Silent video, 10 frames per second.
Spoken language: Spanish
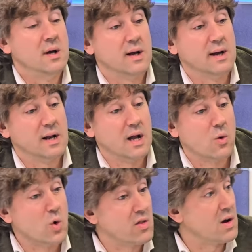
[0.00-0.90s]
eh, el
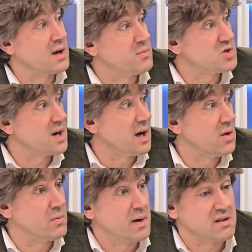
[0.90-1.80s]
acuerdo al que hemos
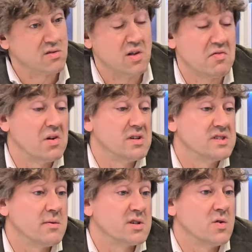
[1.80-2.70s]
llegado el Partido
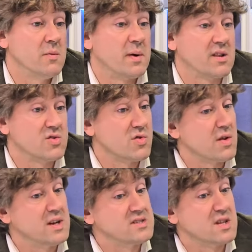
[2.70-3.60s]
Nacionalista Vasco y el Partido
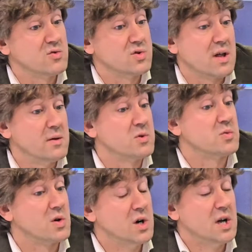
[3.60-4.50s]
Socialista de Euskadi, pues
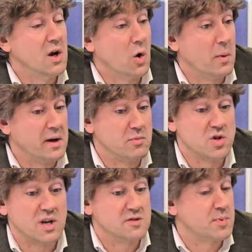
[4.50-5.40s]
bueno, lo veremos
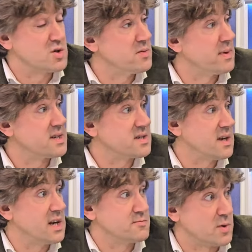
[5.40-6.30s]
en las próximas, en
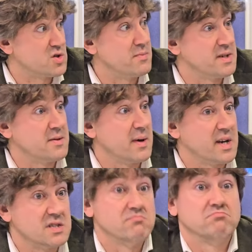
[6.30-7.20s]
las próximas
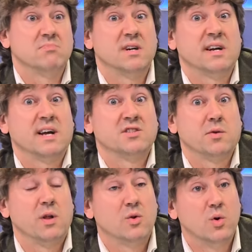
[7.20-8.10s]
semanas. EH
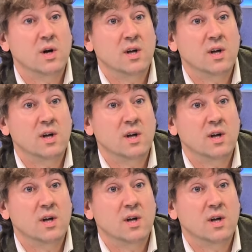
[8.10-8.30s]
Bildu